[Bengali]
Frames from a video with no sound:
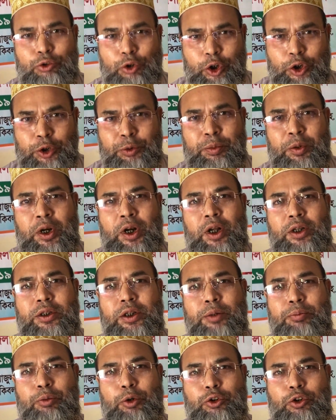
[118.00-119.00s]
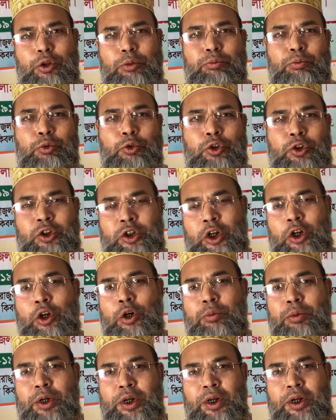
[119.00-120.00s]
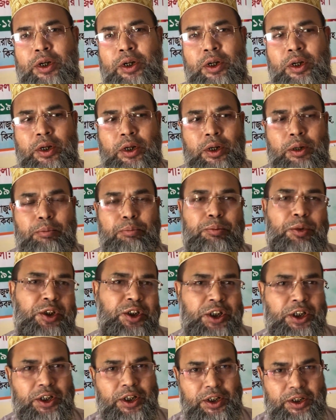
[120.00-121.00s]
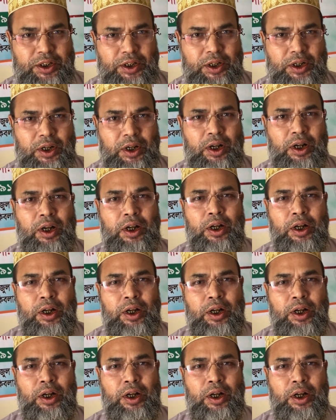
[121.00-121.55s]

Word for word: দশ পাড়াতে প্রথম পুরস্কার হবে বিশ হাজার টাকা